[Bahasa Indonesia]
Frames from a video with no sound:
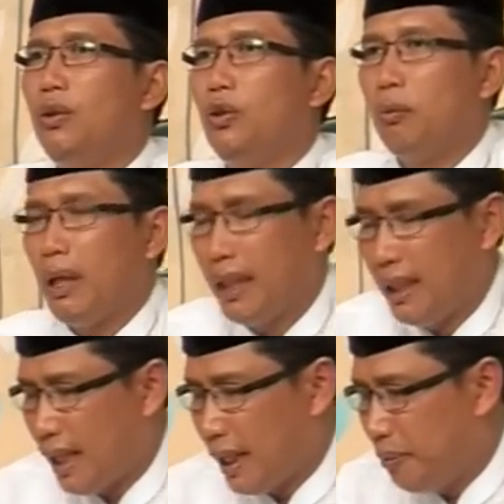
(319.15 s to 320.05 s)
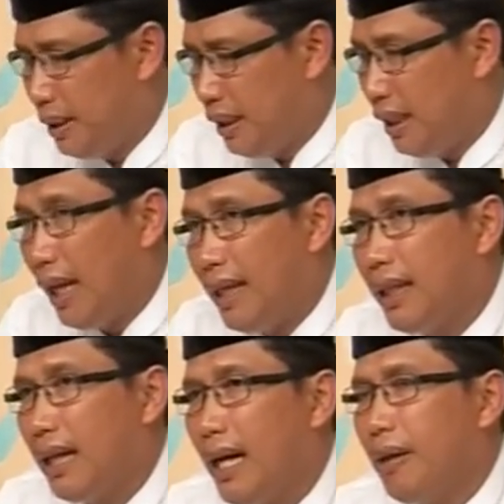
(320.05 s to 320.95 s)
untuk baginda Nabi
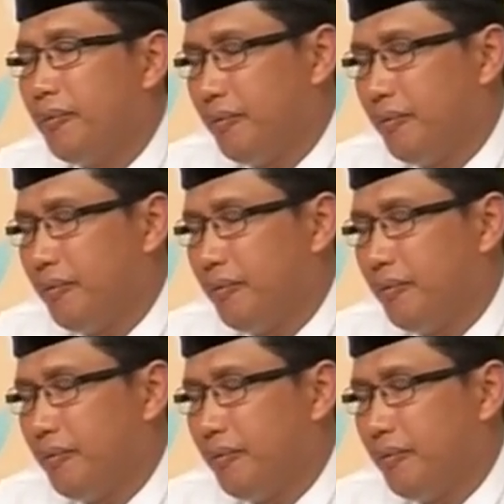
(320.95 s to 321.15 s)
ilaika